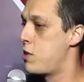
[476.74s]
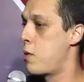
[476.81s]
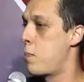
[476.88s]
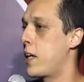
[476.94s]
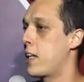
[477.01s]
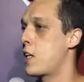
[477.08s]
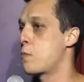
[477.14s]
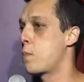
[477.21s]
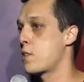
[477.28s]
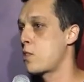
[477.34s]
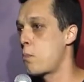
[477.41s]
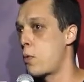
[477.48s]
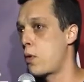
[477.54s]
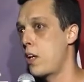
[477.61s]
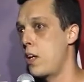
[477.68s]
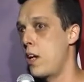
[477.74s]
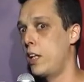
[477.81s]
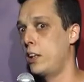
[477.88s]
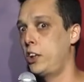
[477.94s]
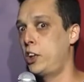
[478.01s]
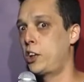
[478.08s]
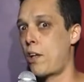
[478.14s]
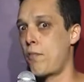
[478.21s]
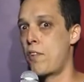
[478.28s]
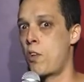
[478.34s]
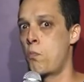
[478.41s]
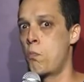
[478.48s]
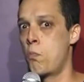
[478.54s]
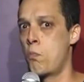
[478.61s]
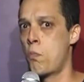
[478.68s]
de liberdade de expressão porque a gente está vendo
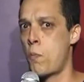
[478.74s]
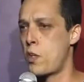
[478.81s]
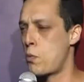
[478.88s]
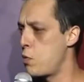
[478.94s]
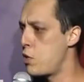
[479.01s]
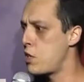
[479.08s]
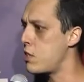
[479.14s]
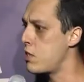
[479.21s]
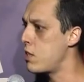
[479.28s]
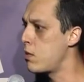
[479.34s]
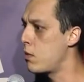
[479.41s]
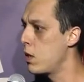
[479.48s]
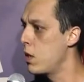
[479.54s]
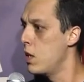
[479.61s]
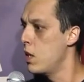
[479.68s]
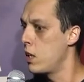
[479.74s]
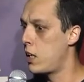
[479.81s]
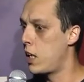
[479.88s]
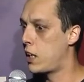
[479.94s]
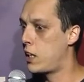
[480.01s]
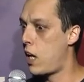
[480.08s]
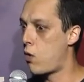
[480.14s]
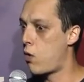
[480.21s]
um momento muito esquisito, né? Que